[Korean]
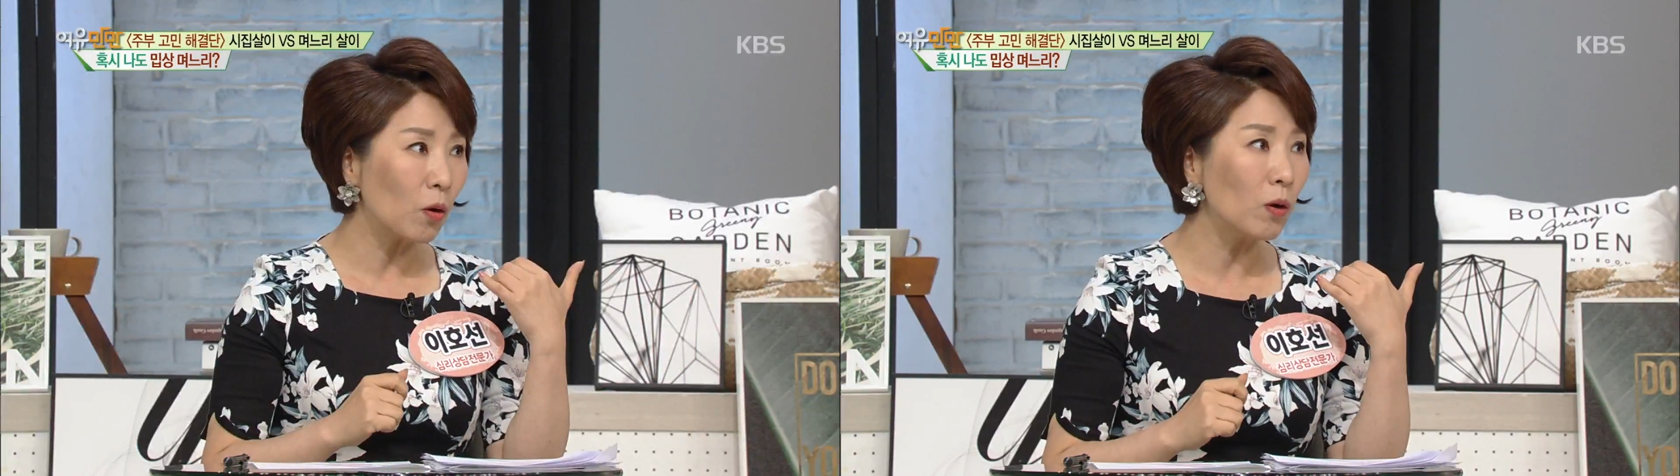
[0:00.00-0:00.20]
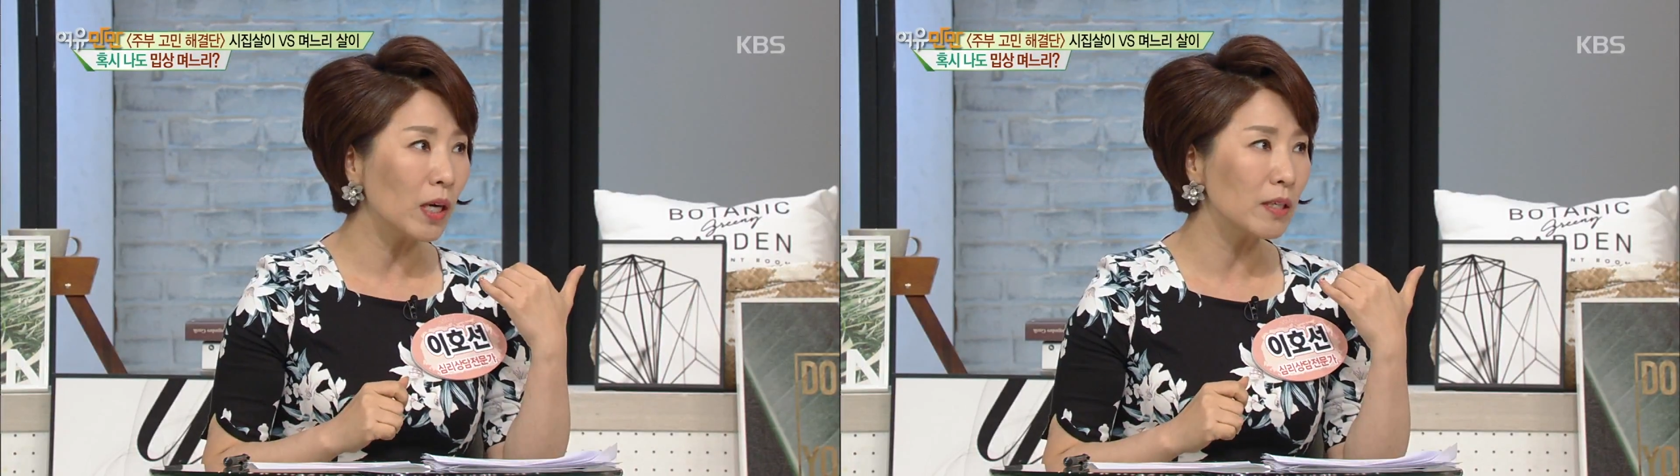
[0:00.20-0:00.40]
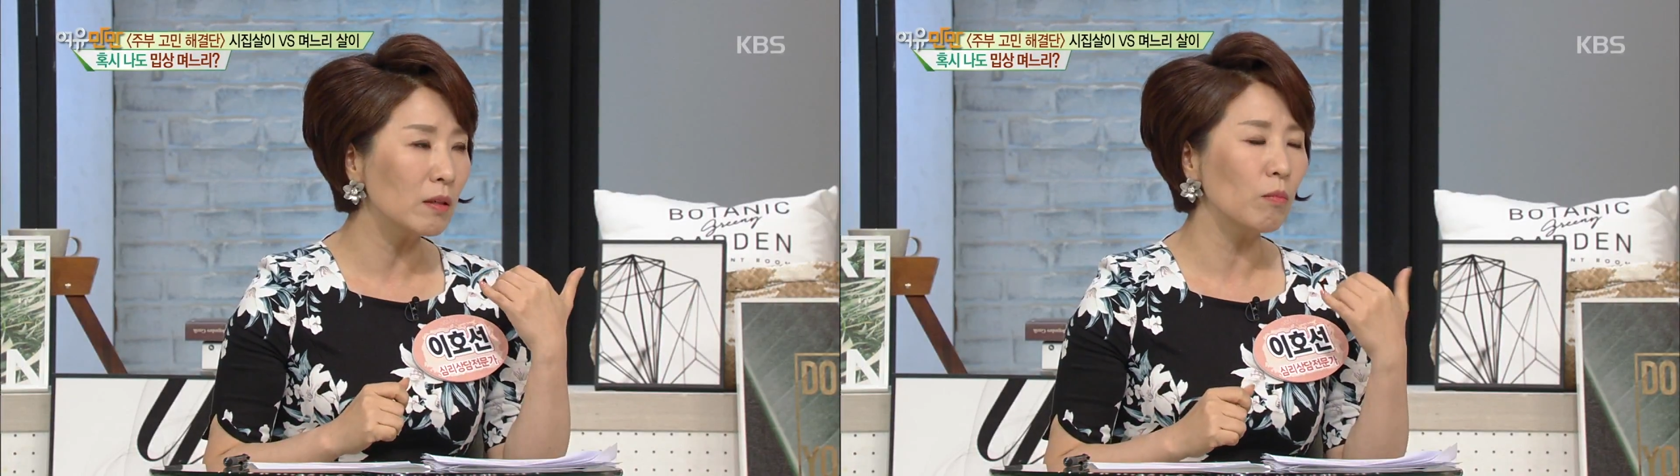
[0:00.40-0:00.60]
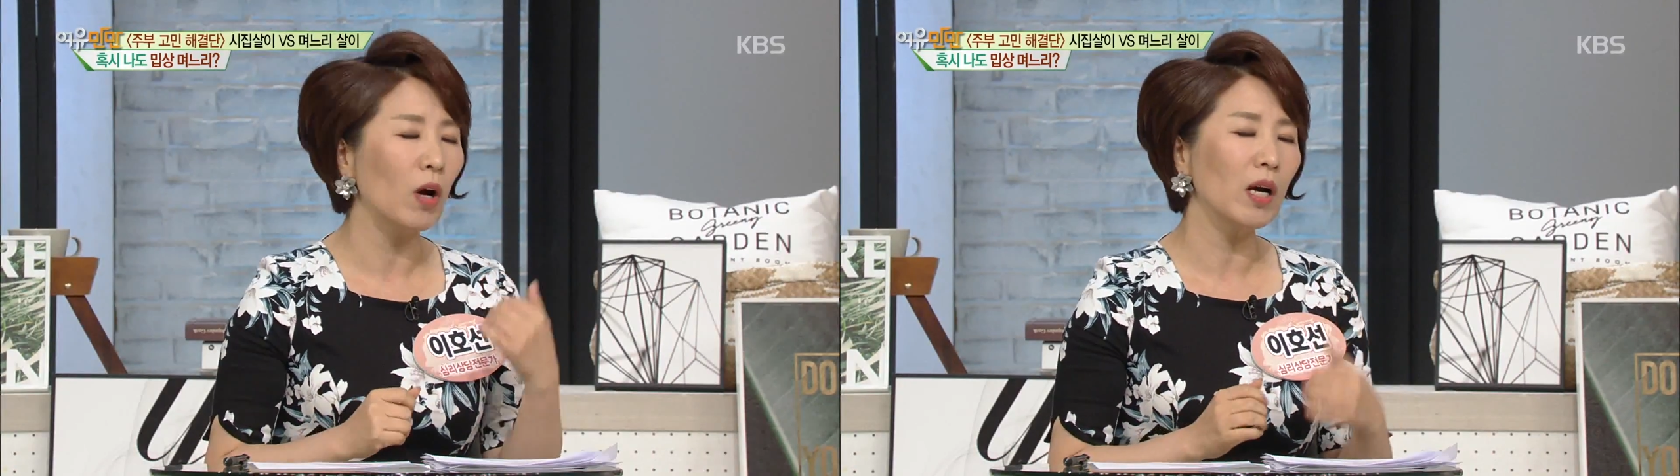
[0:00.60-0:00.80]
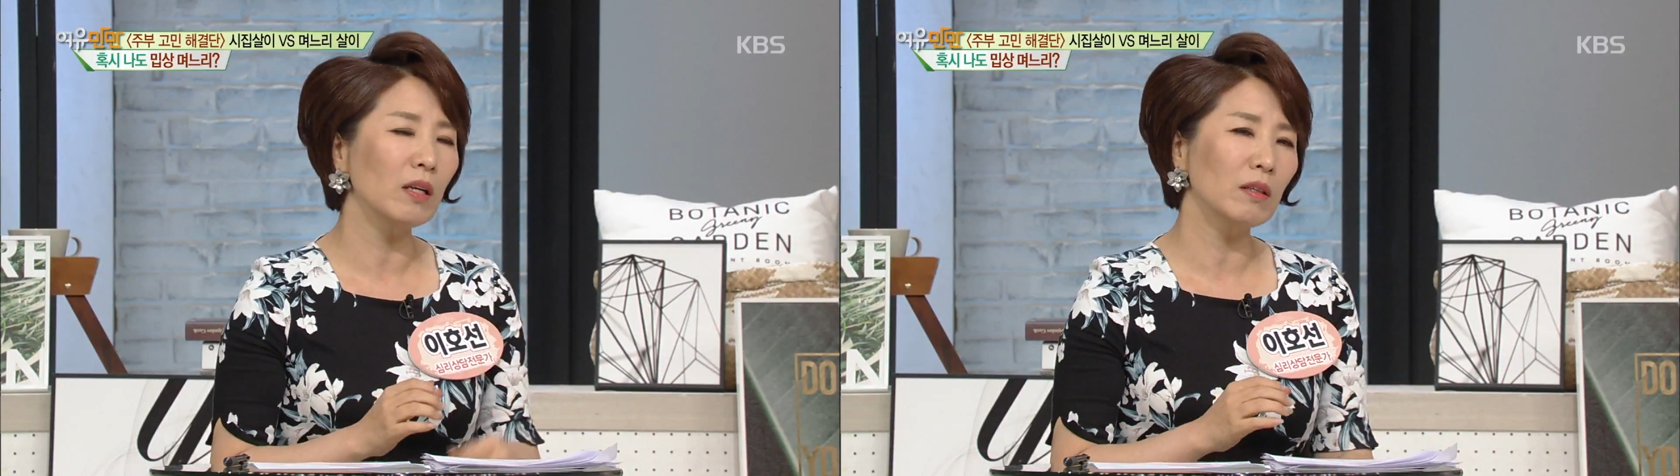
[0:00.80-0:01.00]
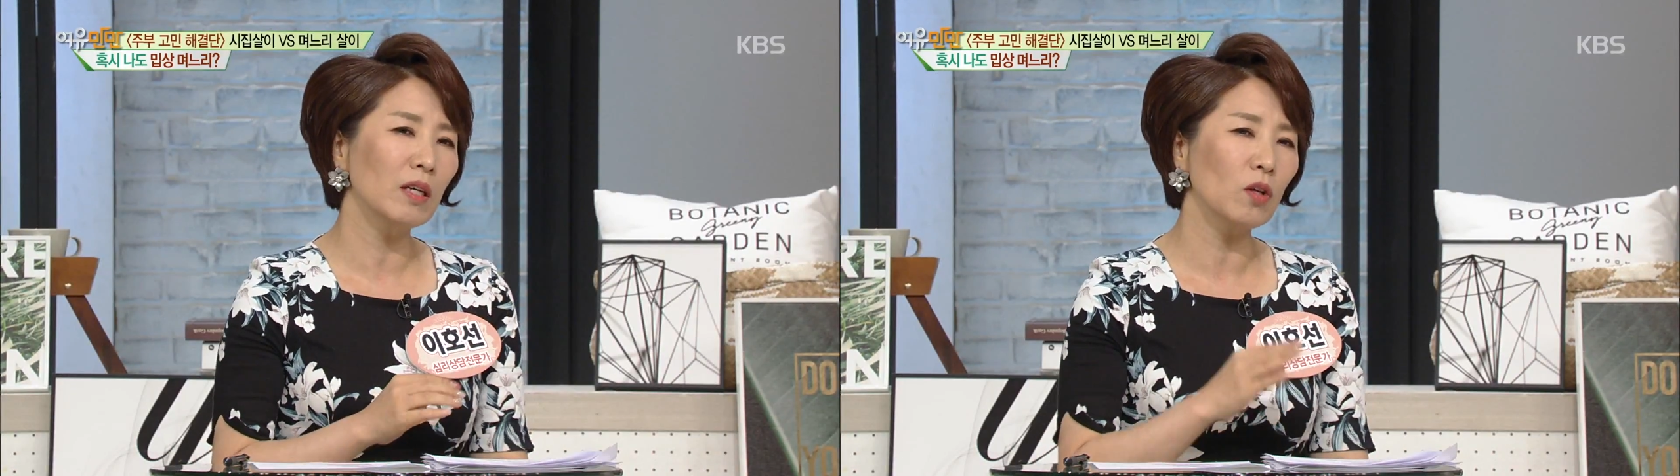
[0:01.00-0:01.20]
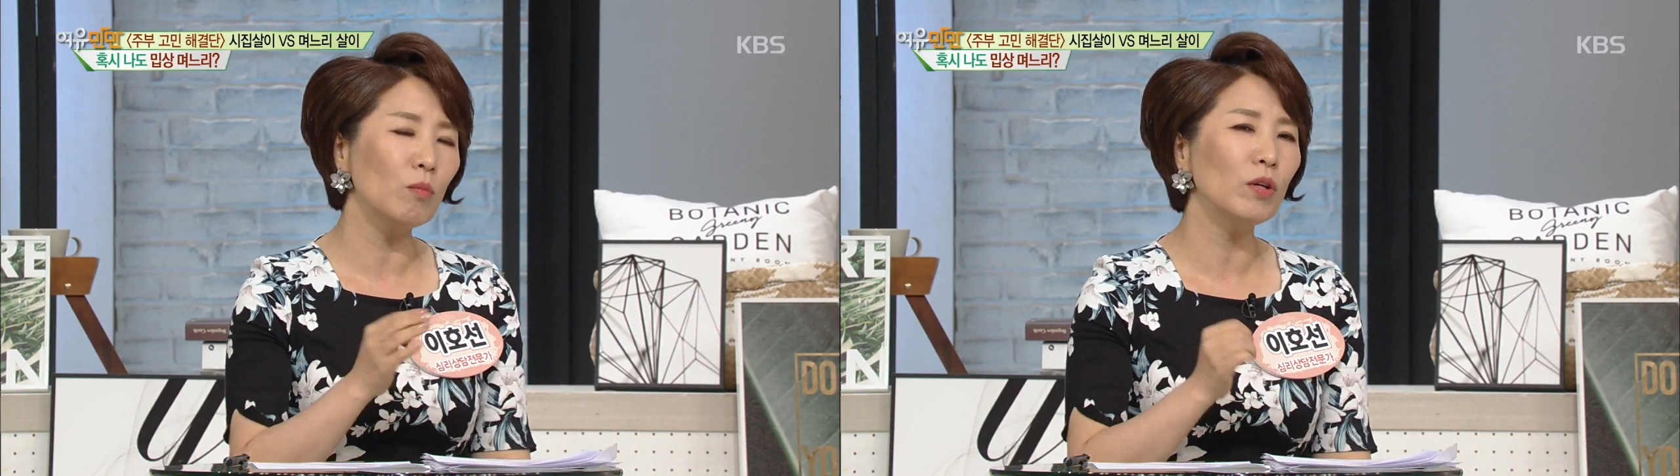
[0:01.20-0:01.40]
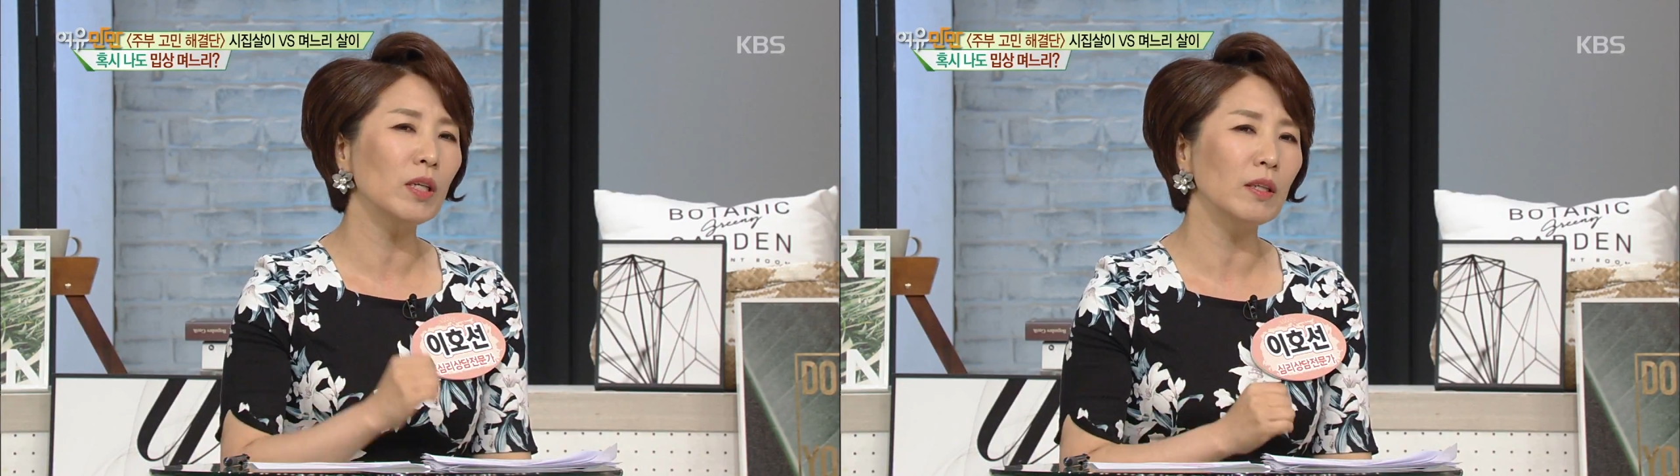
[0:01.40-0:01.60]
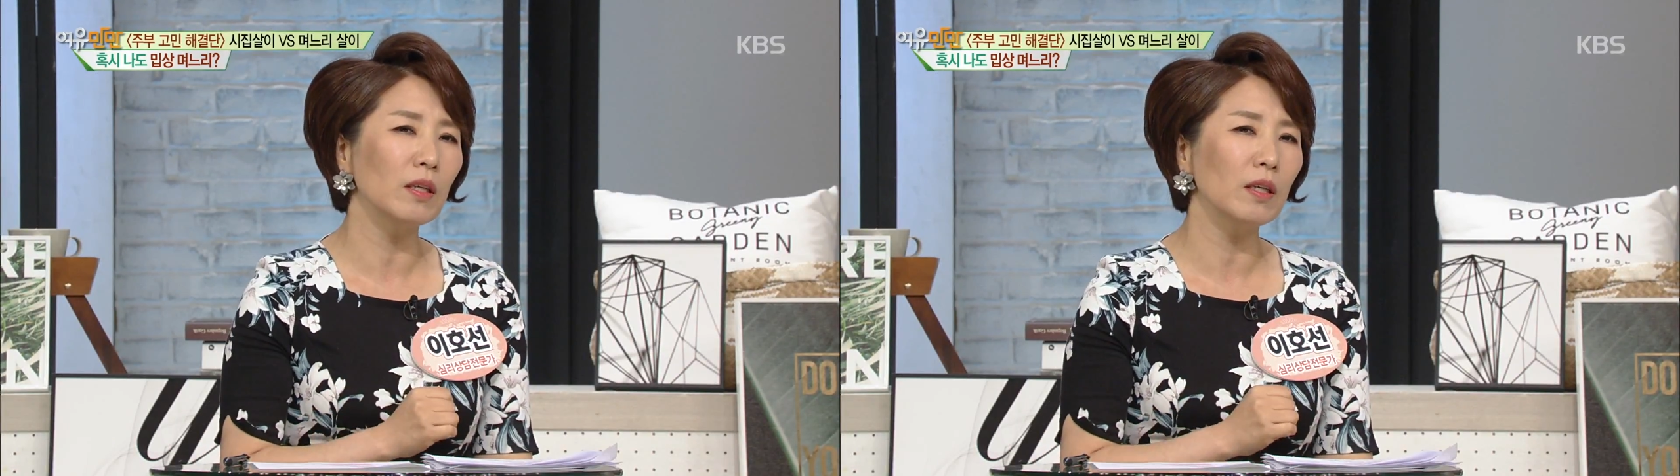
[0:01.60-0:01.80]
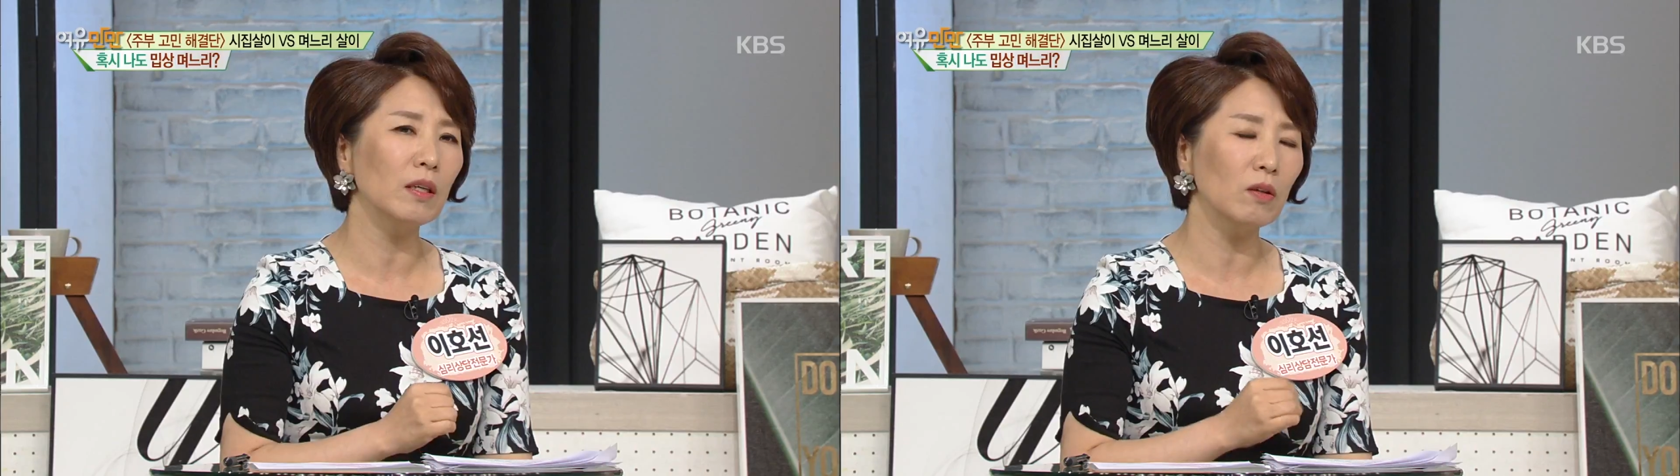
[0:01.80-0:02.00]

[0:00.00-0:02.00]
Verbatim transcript: 거기까지는 뭐 아유 그래 젊은 애들이